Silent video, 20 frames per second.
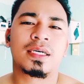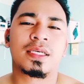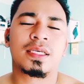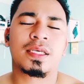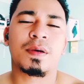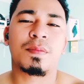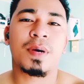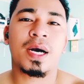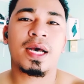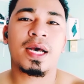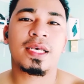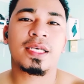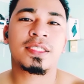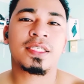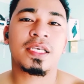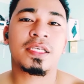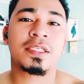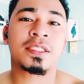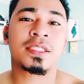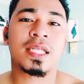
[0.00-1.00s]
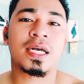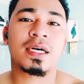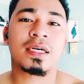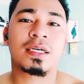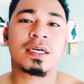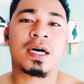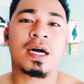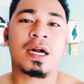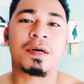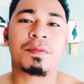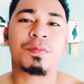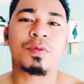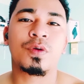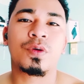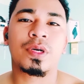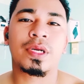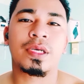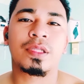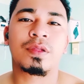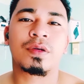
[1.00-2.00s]
Yamaha SA stock
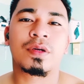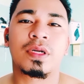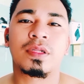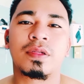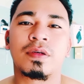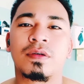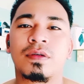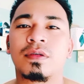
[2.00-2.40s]
carburetor. Ano?